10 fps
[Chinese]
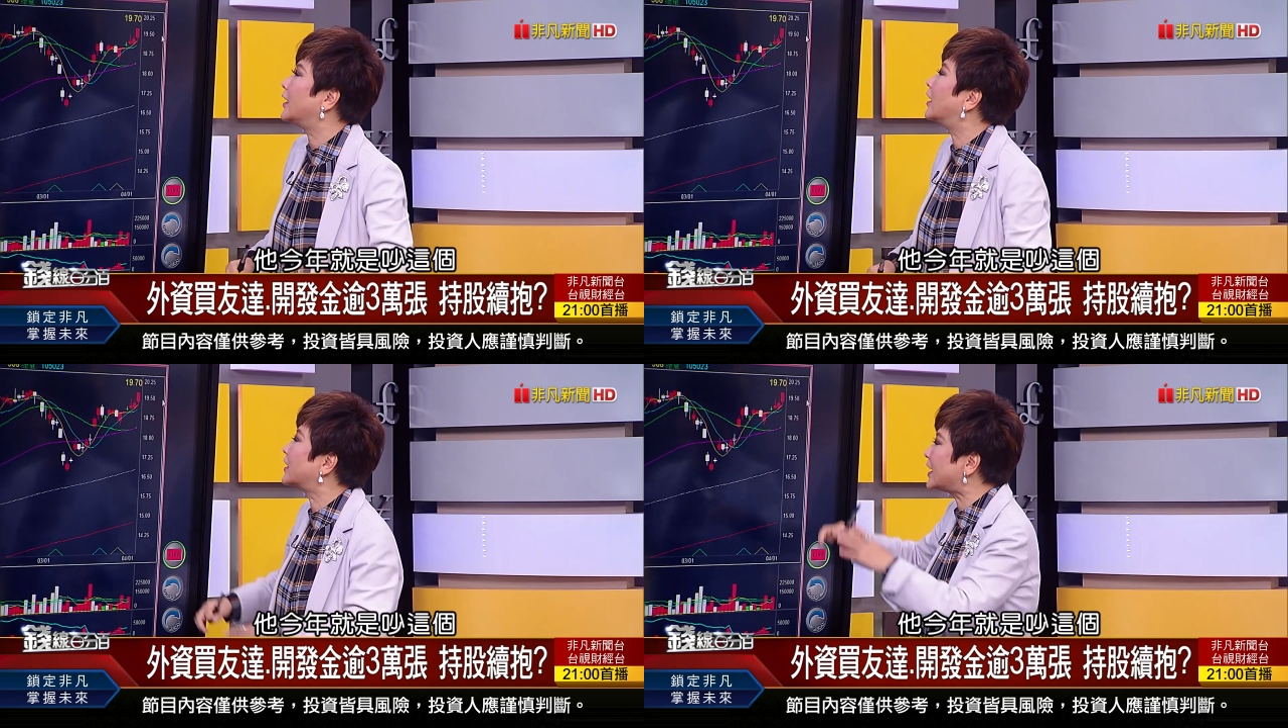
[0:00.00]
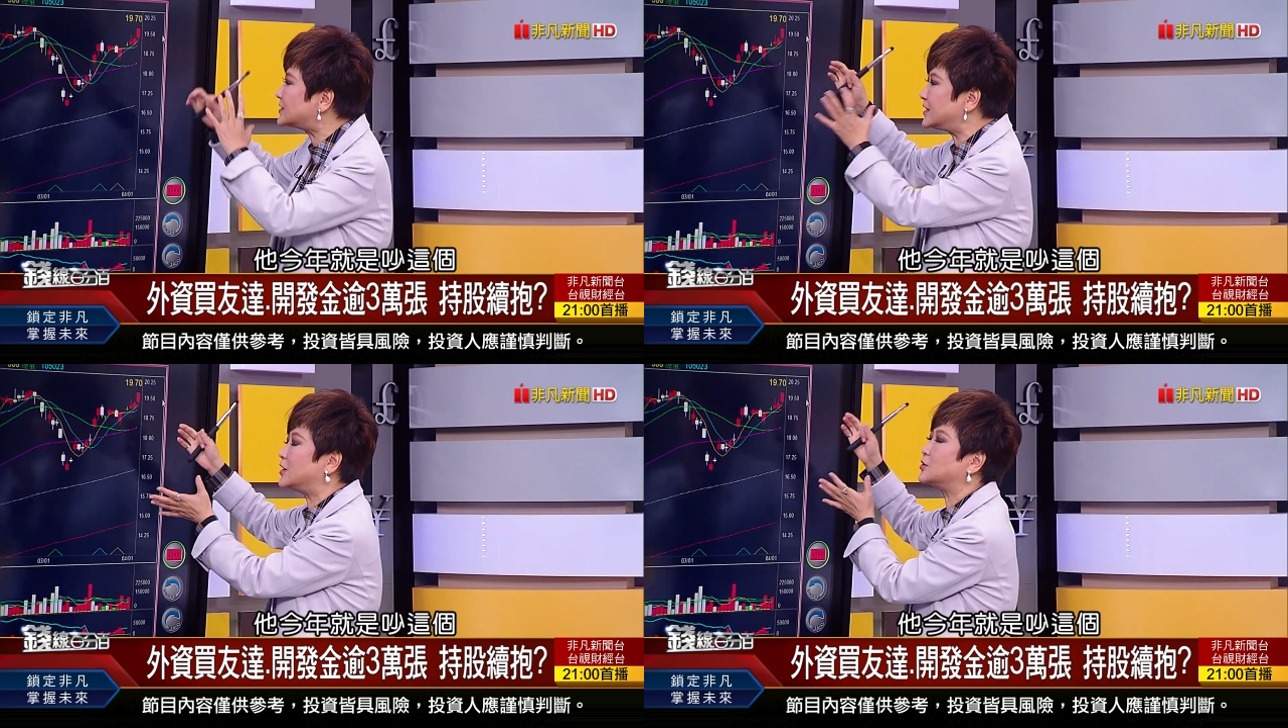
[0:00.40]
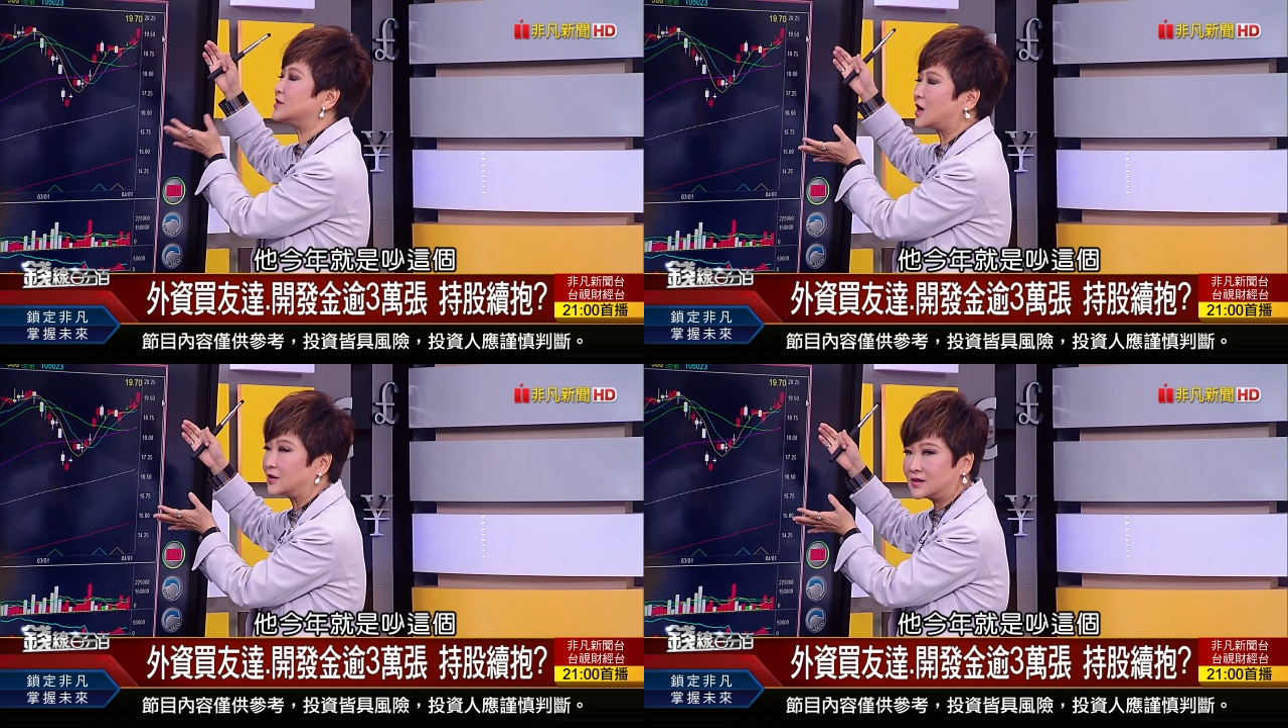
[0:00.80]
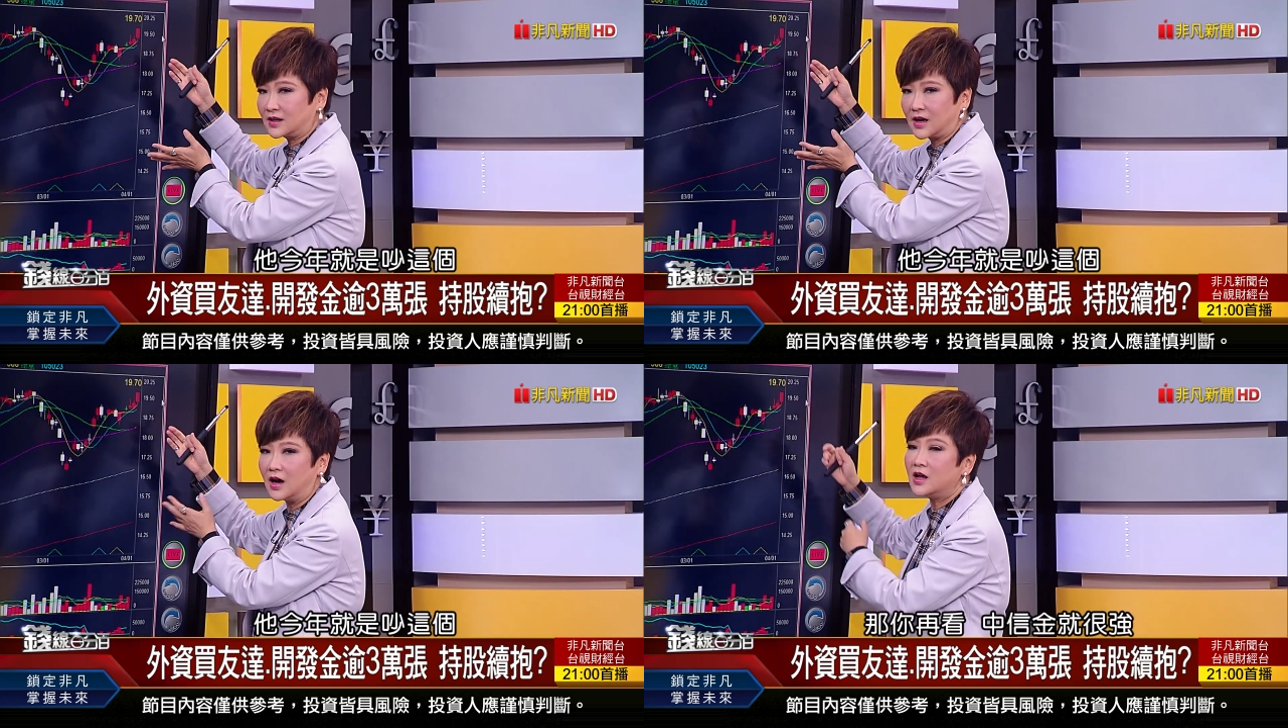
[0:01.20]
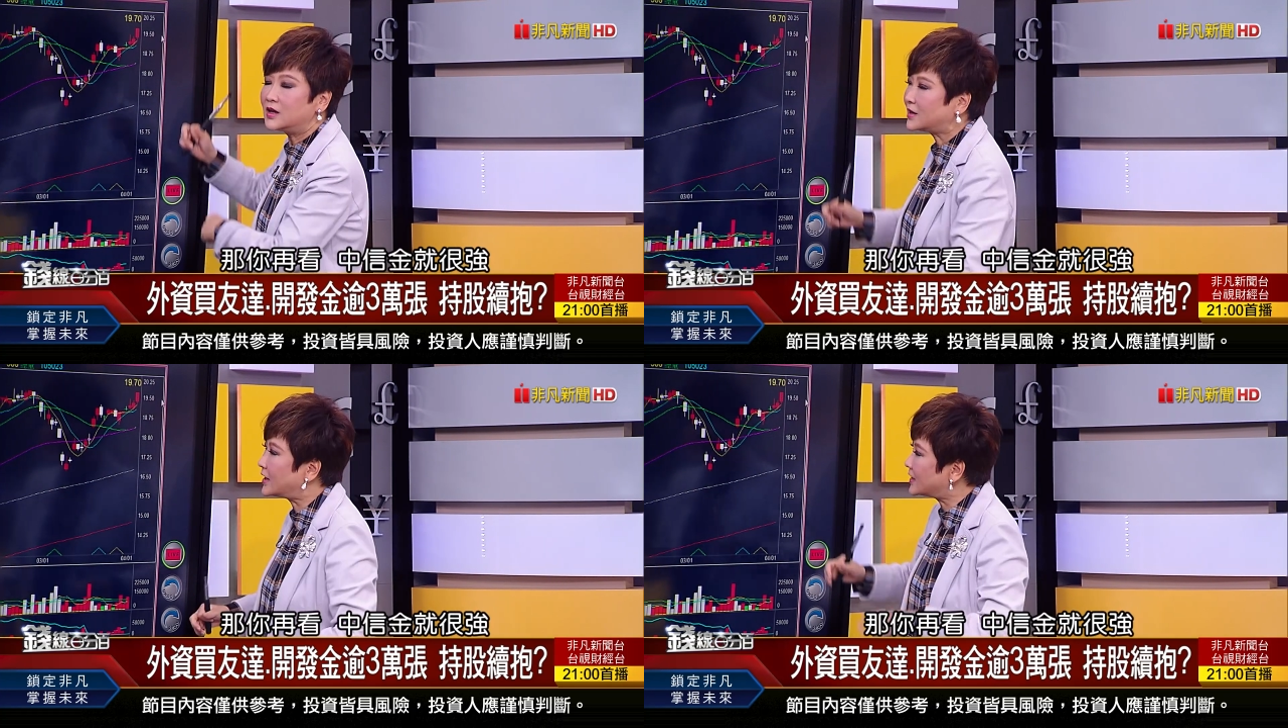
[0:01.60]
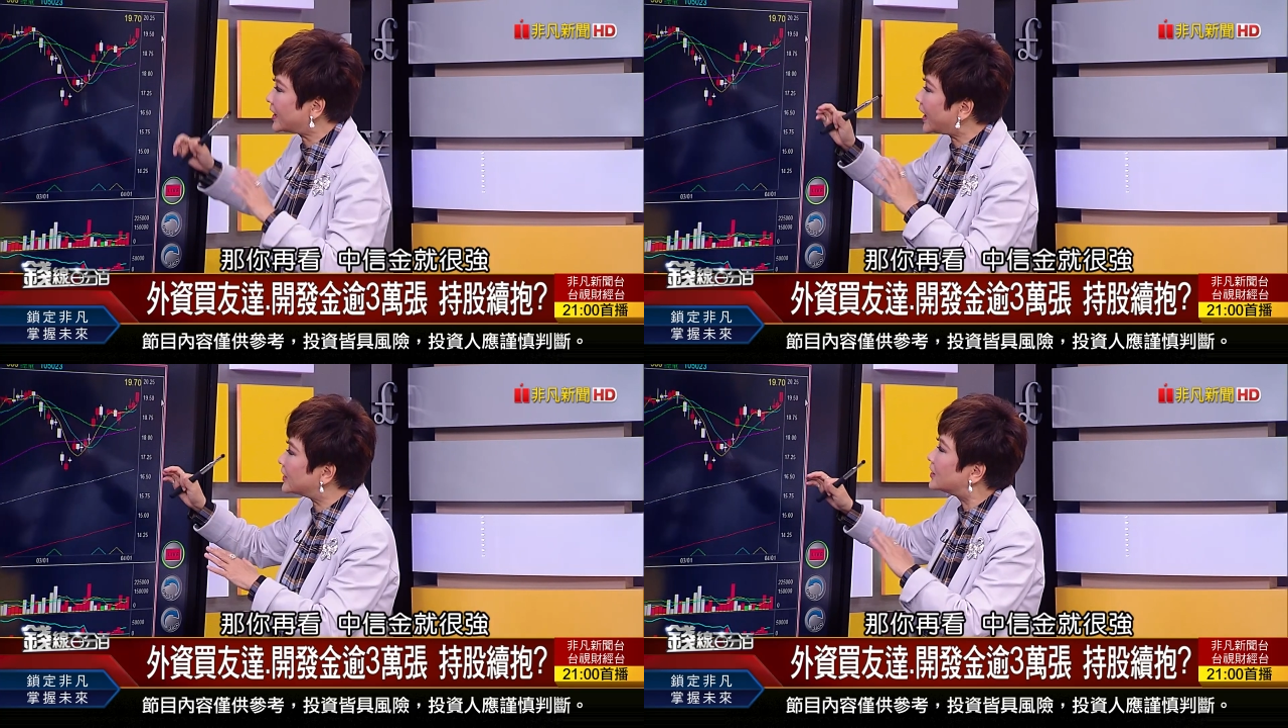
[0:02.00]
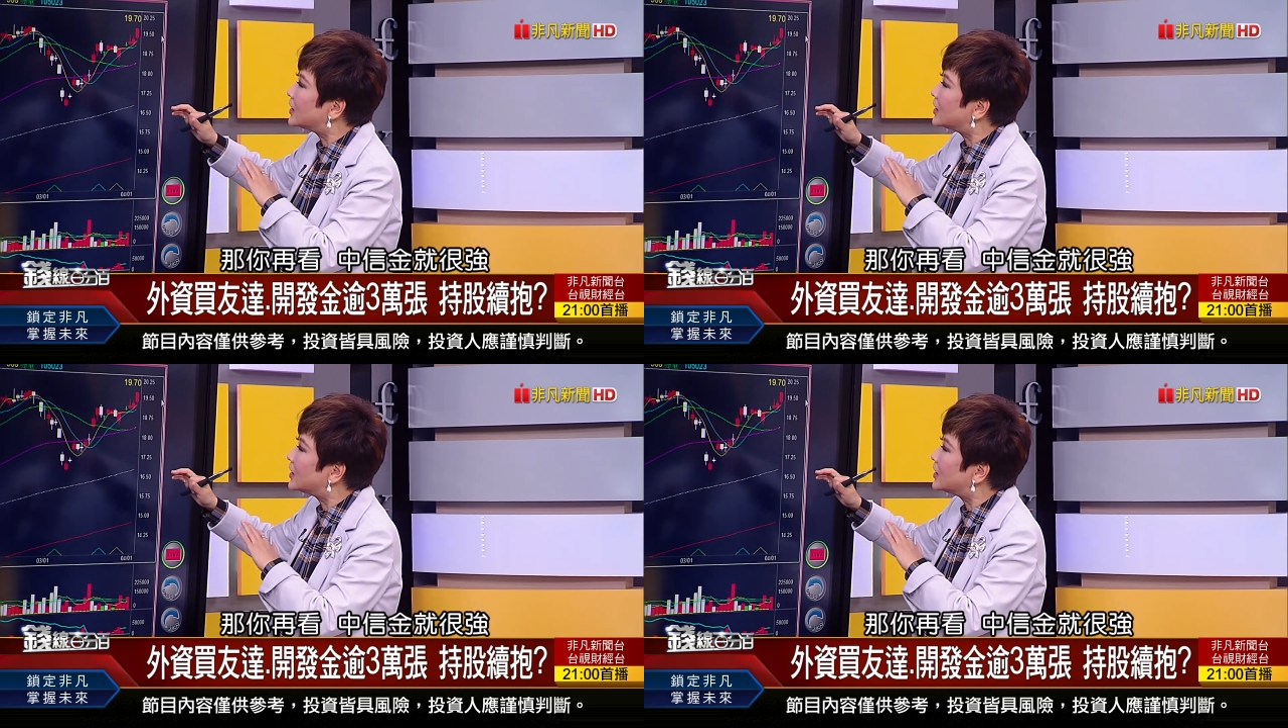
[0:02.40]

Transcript: 好，它今年就是炒这个。那你再看。